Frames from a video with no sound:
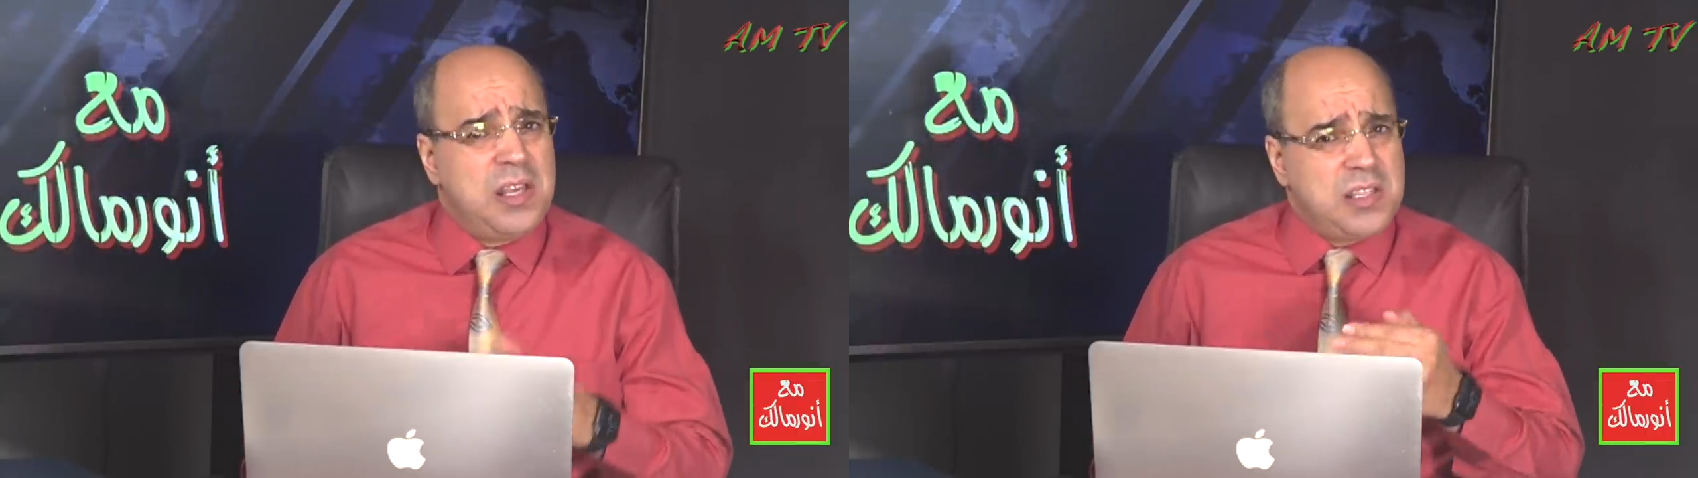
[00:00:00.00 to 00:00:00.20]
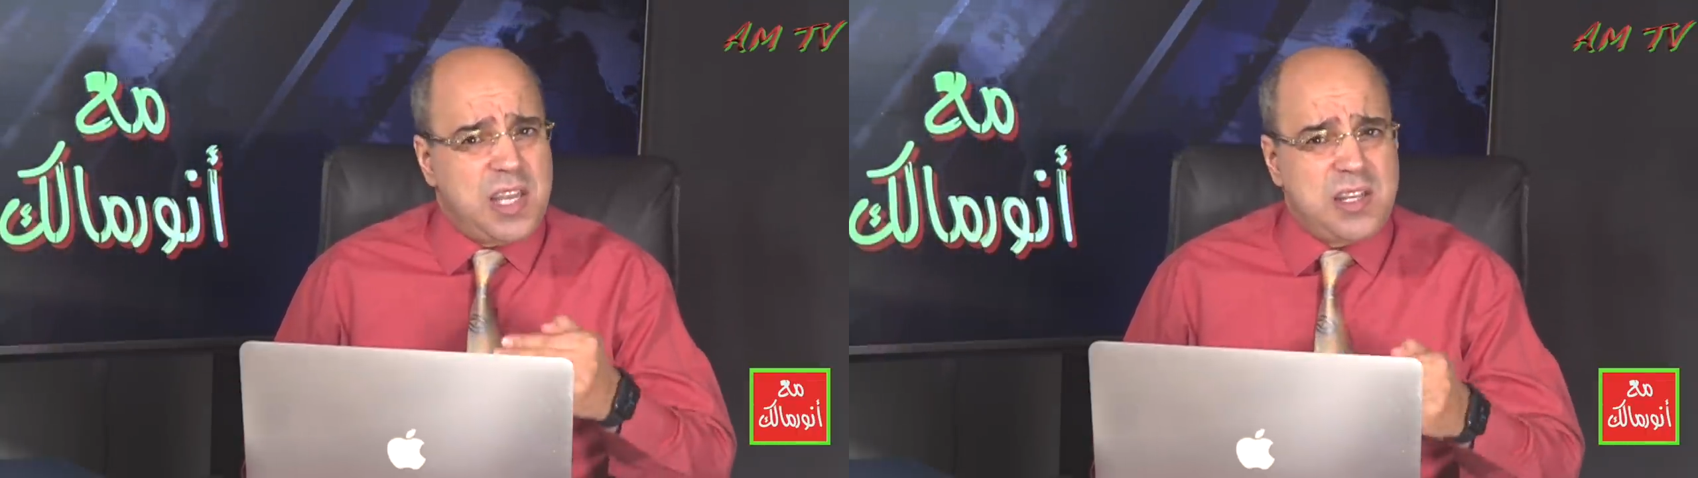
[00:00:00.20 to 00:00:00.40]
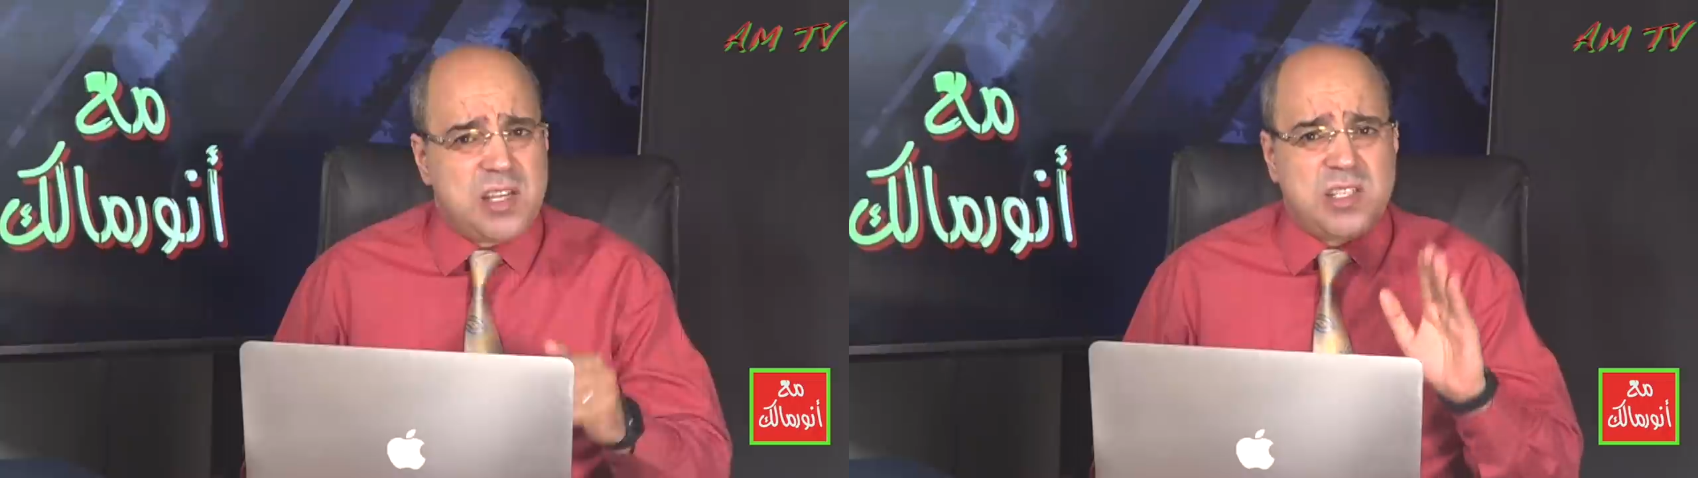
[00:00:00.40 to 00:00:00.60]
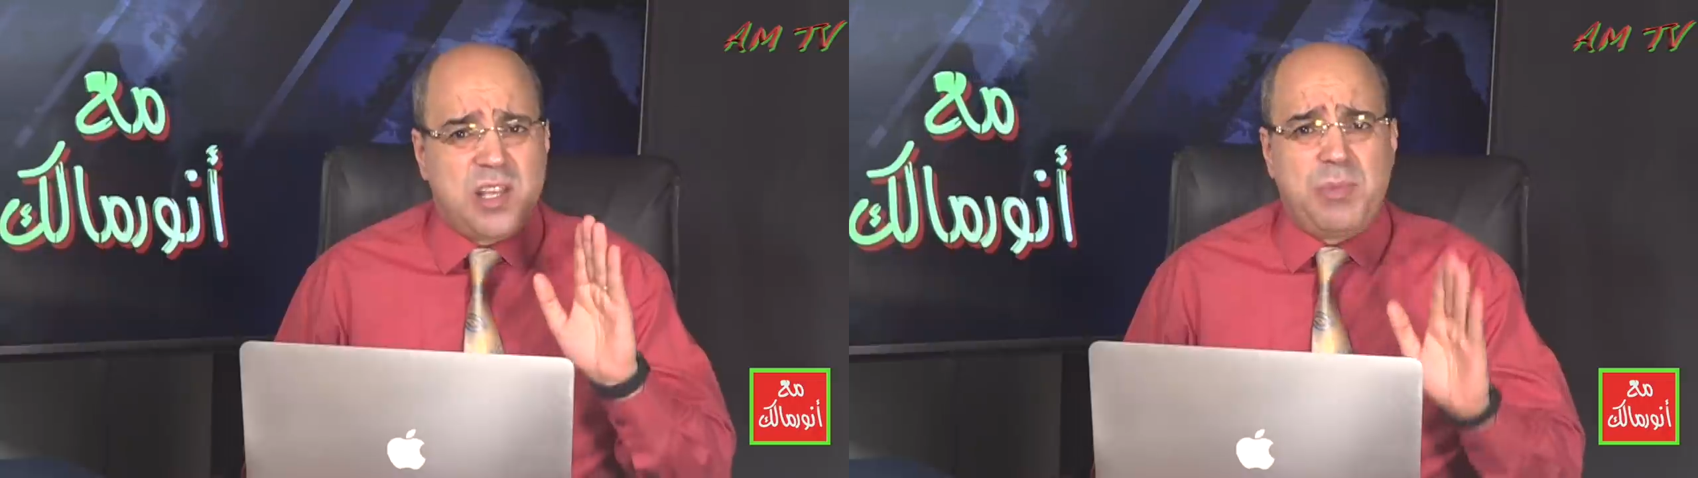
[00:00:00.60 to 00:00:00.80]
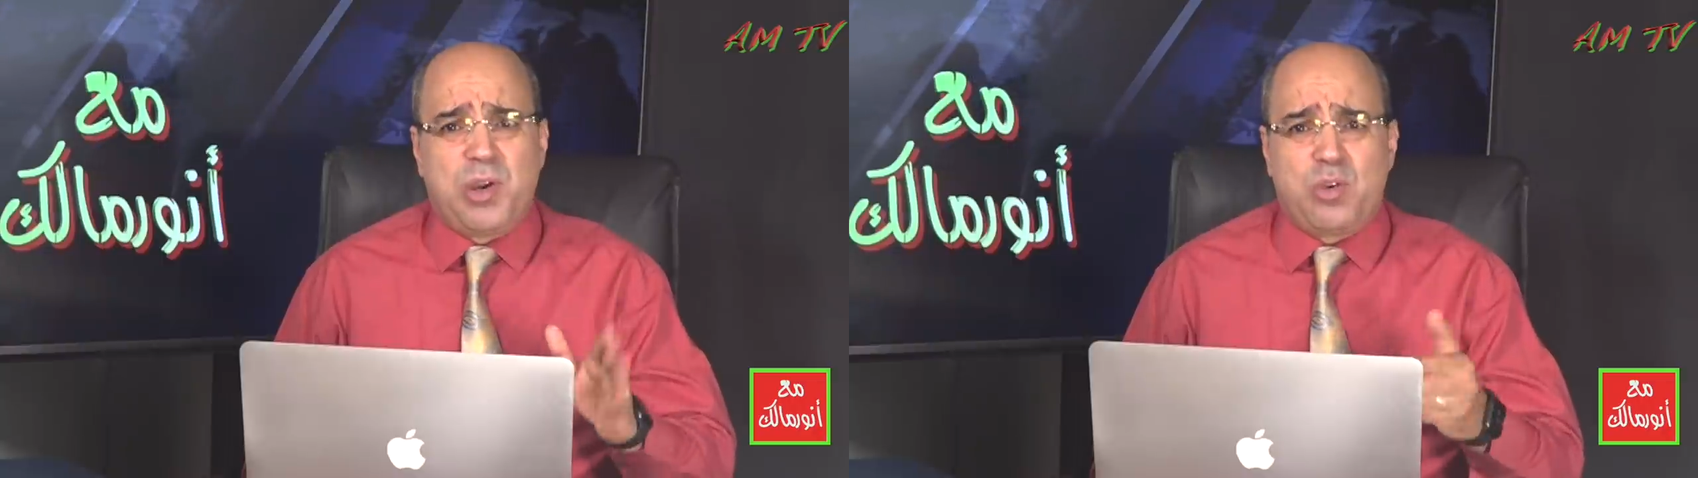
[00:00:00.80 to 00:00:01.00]

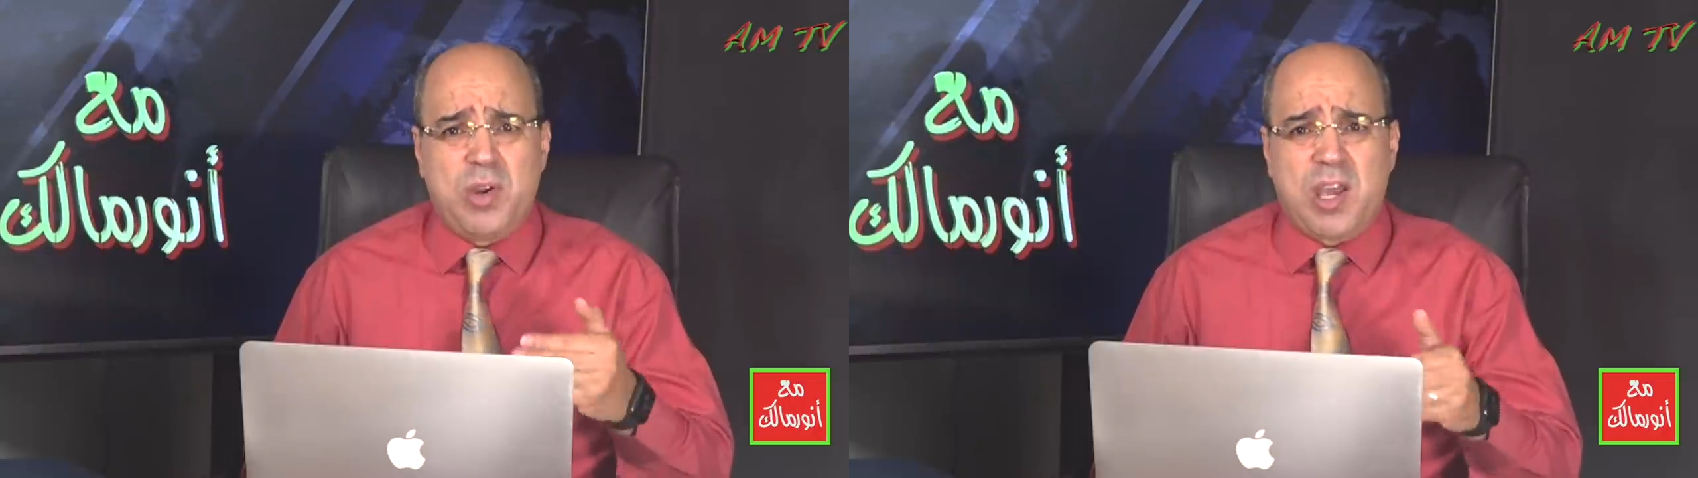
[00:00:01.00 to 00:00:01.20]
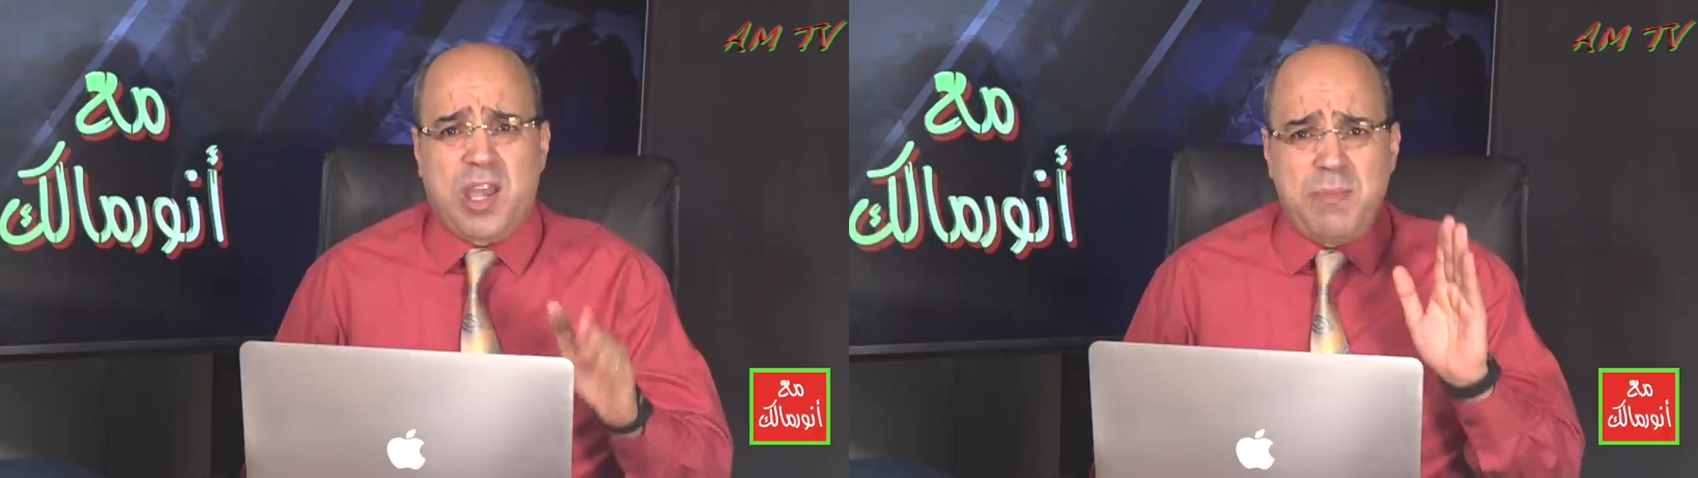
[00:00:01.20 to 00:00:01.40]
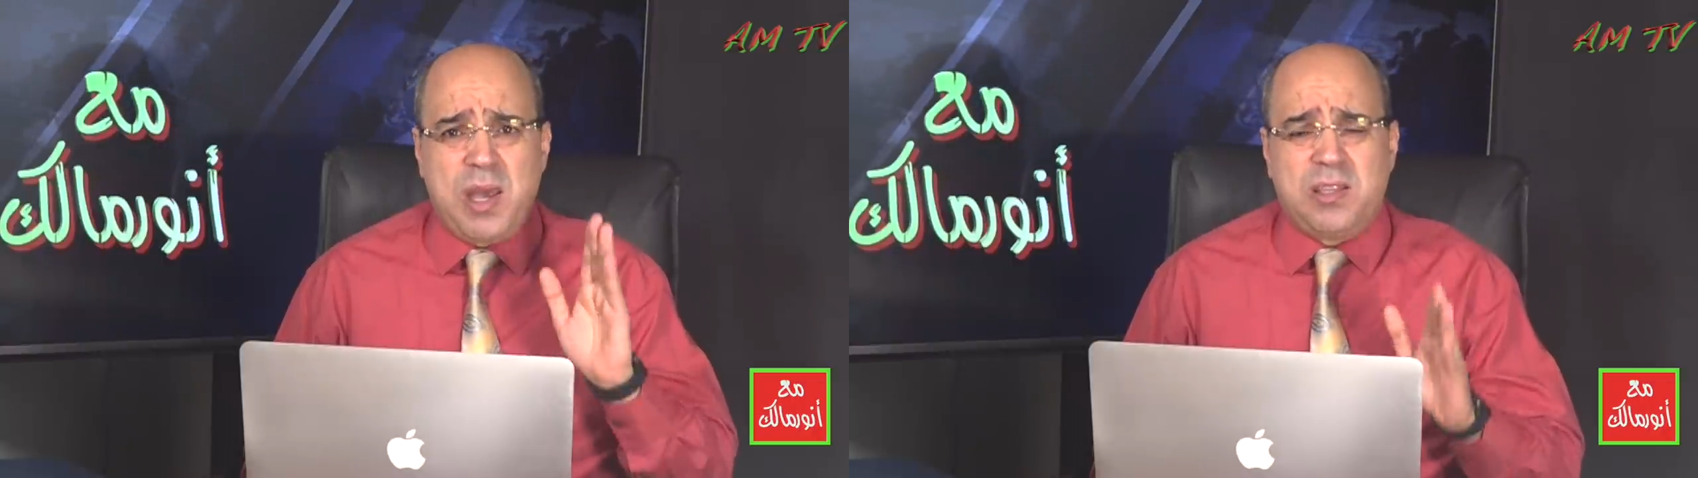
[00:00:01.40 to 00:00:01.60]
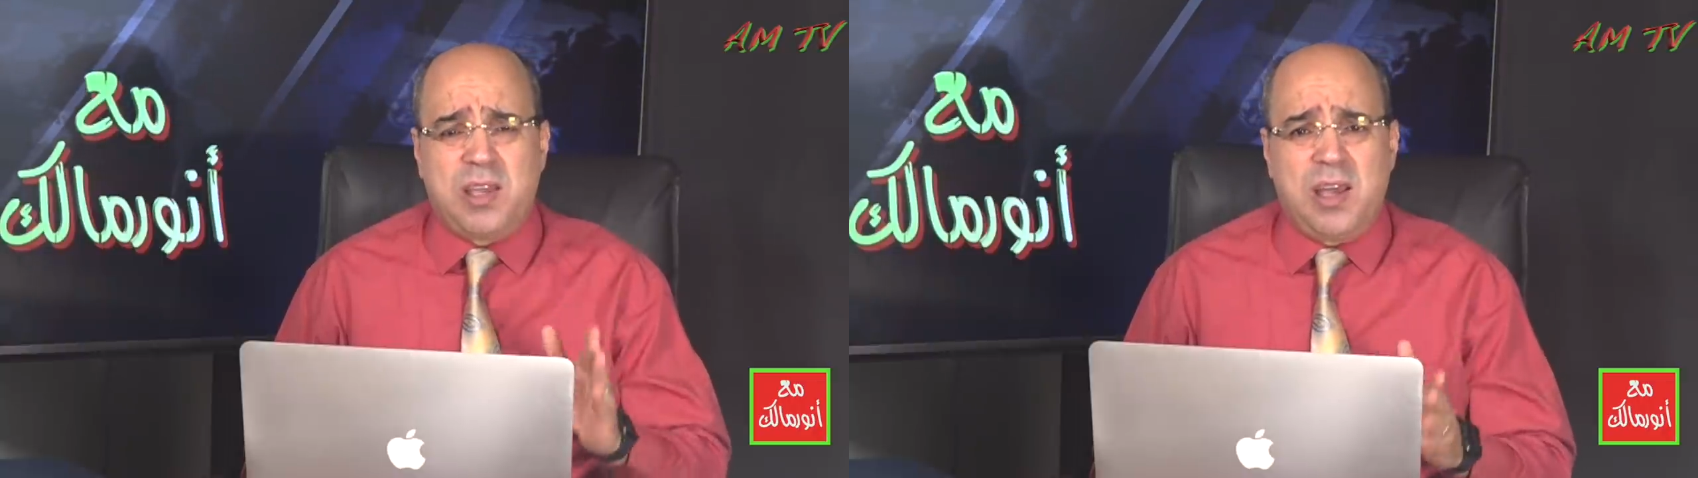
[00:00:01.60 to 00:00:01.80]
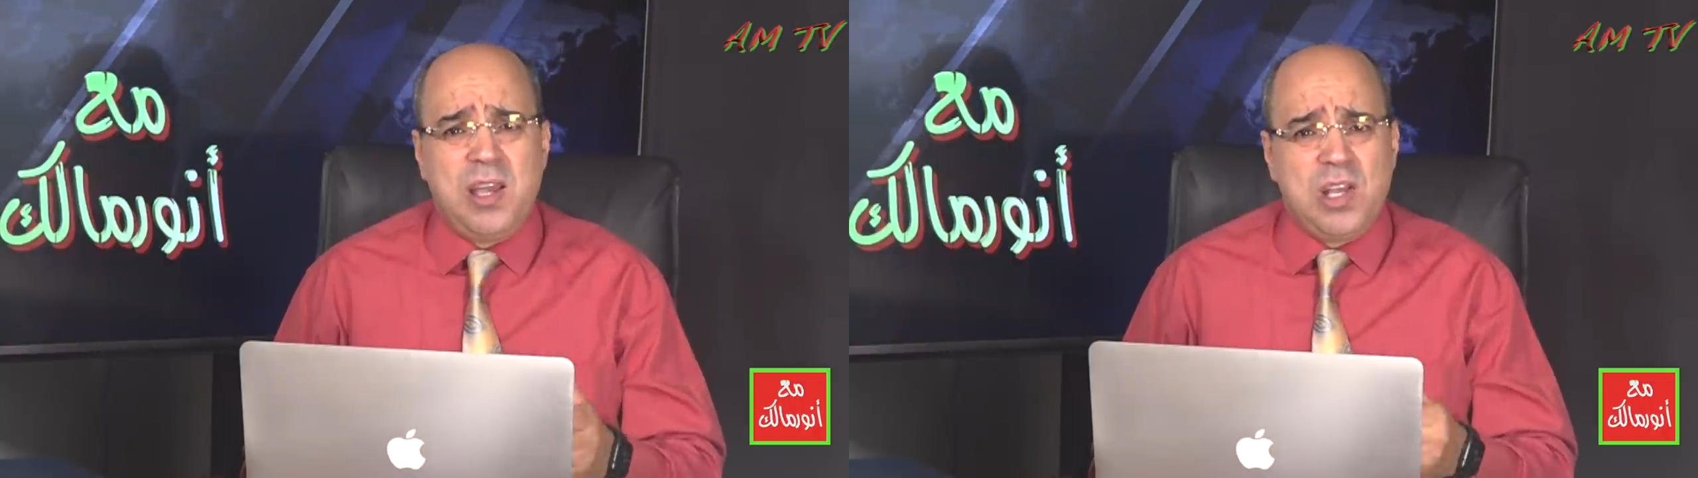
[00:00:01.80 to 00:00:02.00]
سيستمر هناك
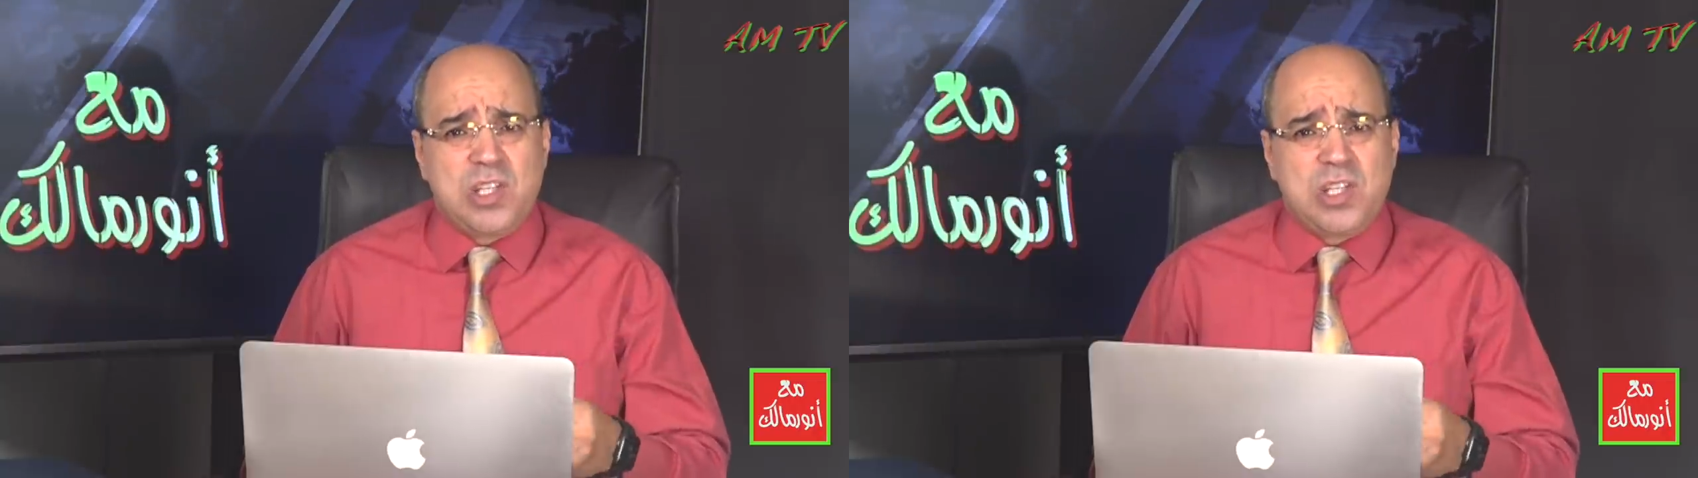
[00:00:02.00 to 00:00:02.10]
ماده